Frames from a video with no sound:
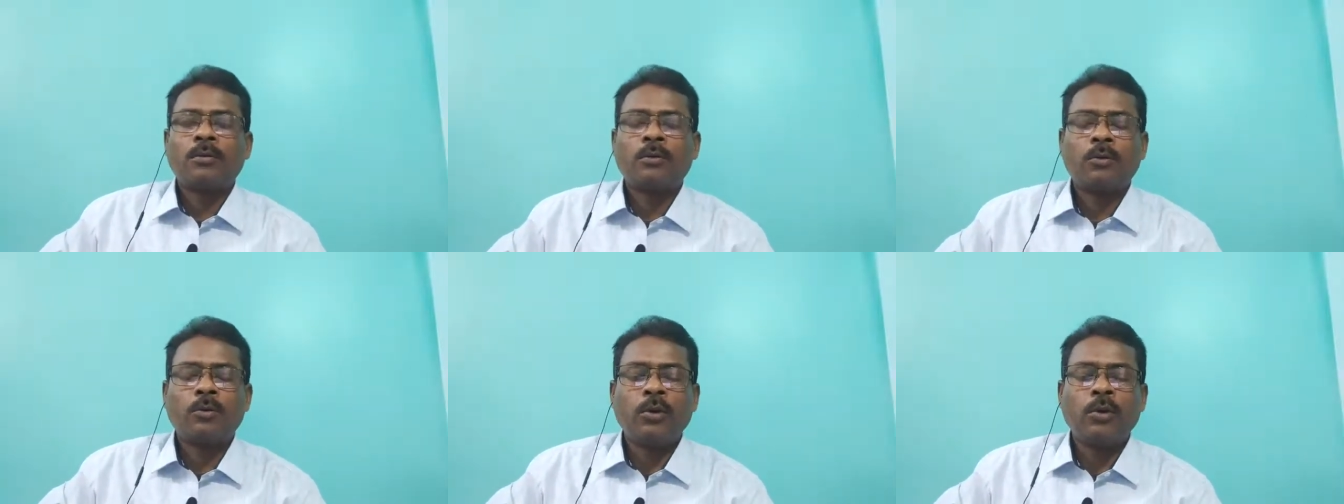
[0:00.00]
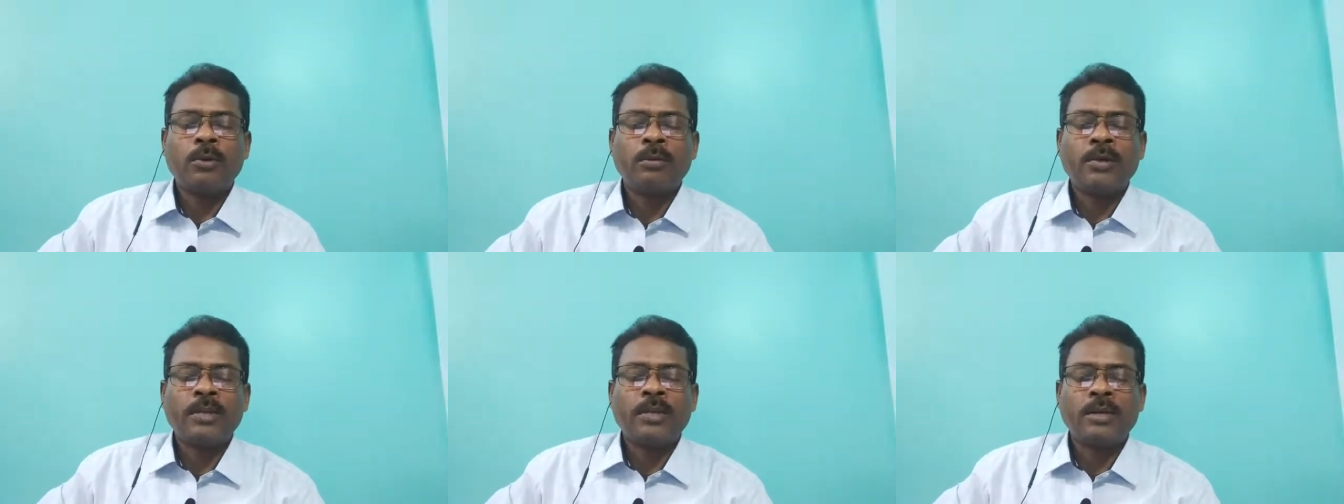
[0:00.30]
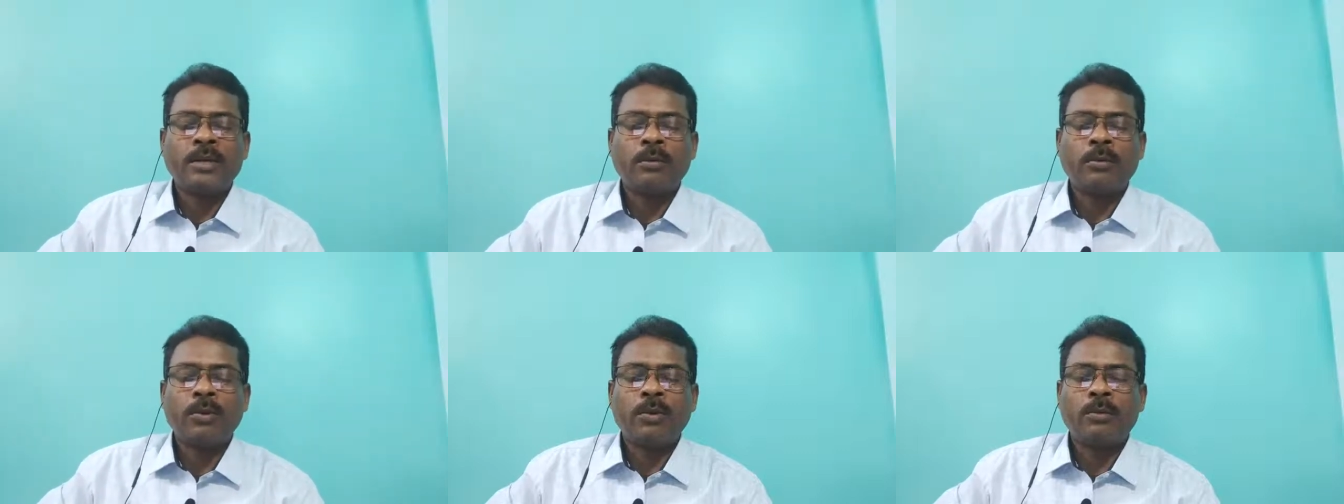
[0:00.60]
গুড ইভিনিং
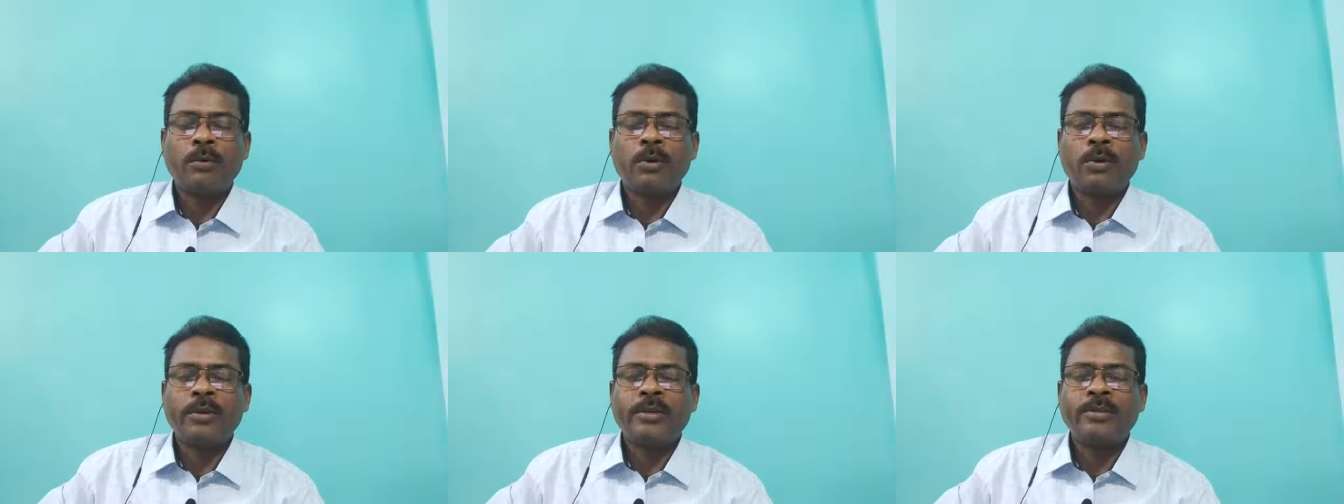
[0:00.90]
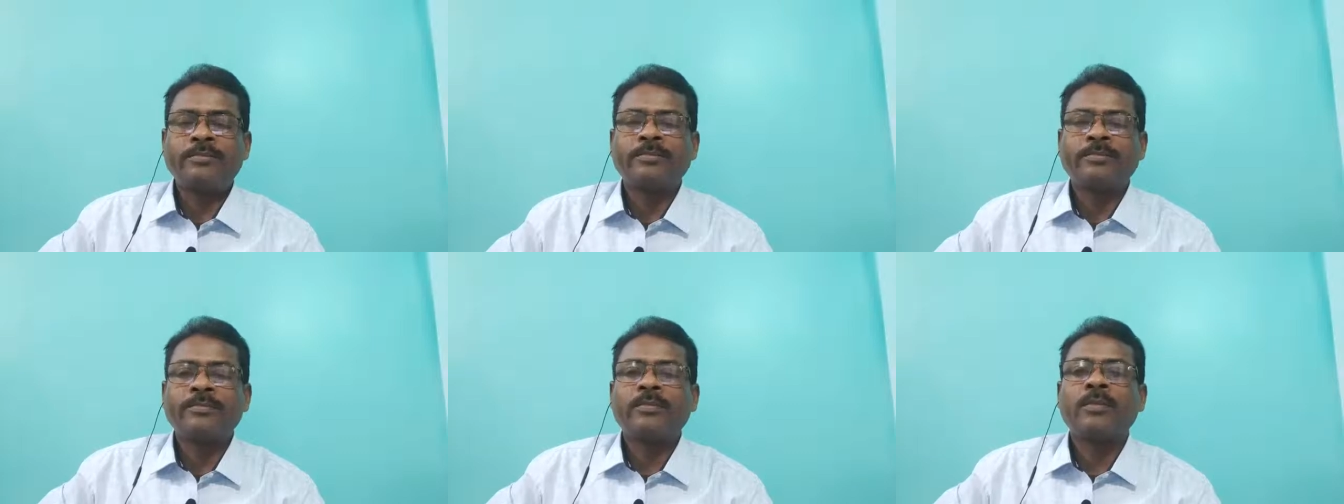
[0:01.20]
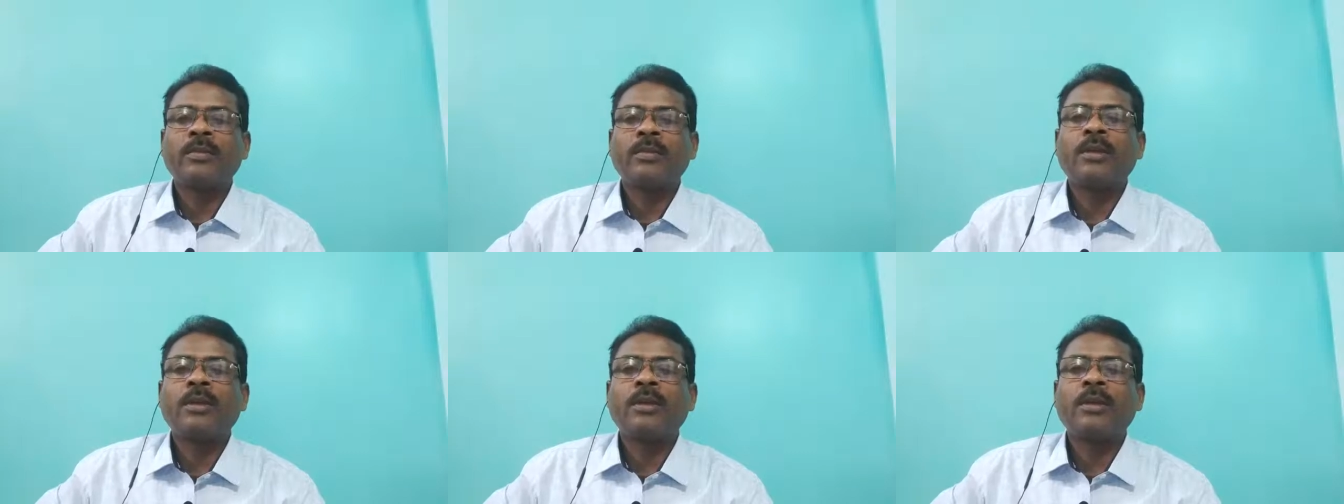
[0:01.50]
এভরিবডি
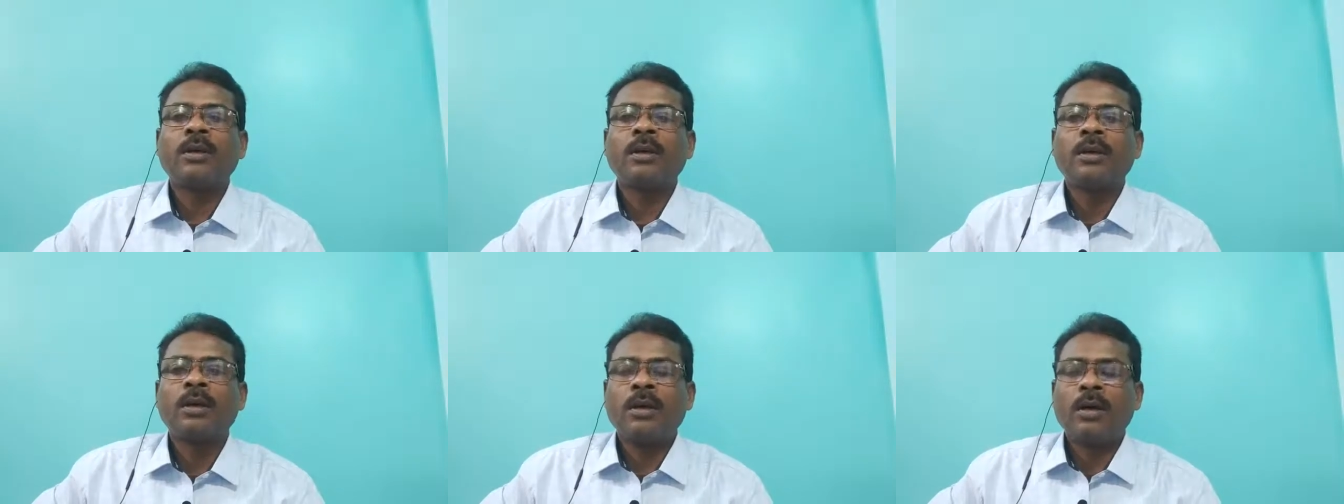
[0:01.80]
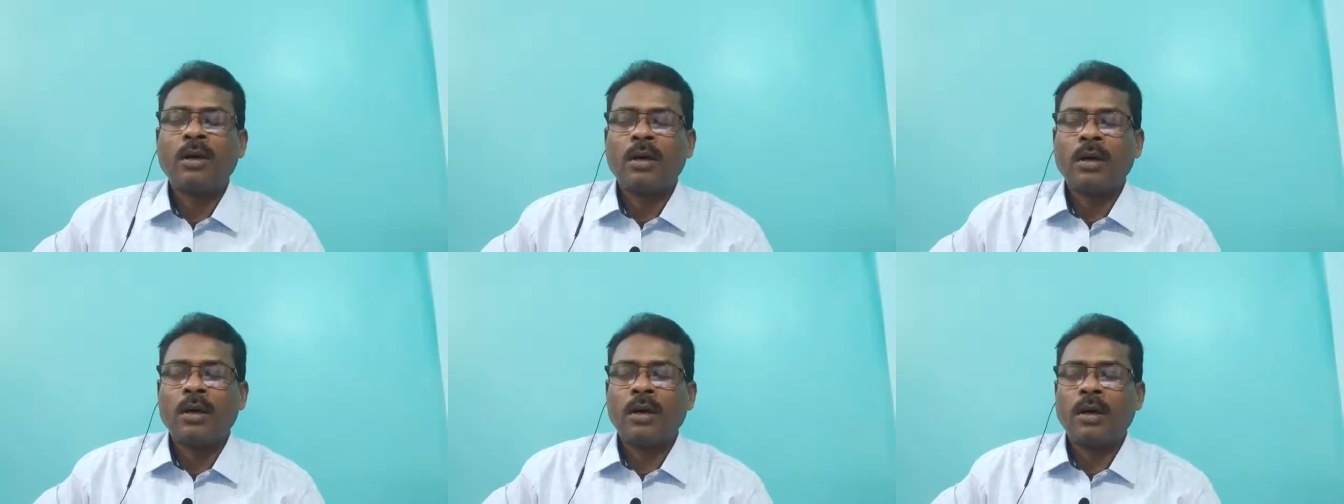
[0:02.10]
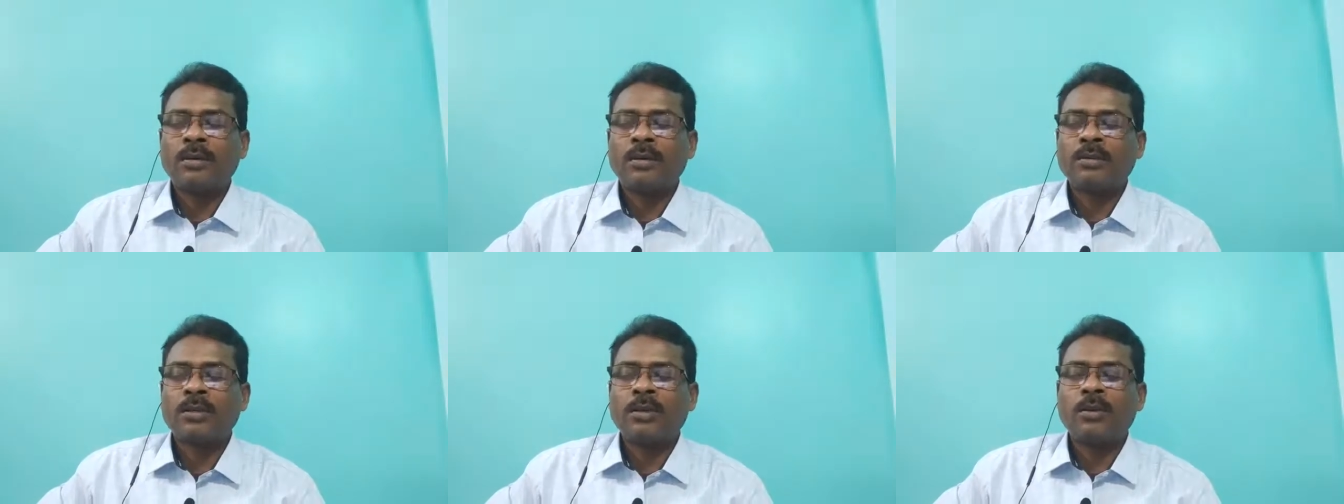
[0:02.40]

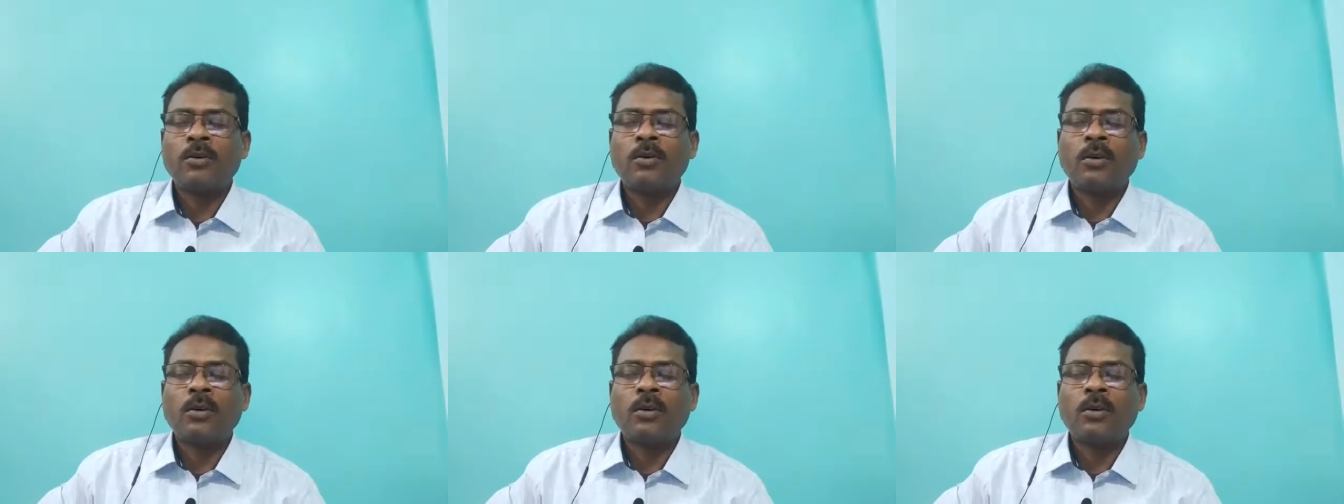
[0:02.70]
আজকের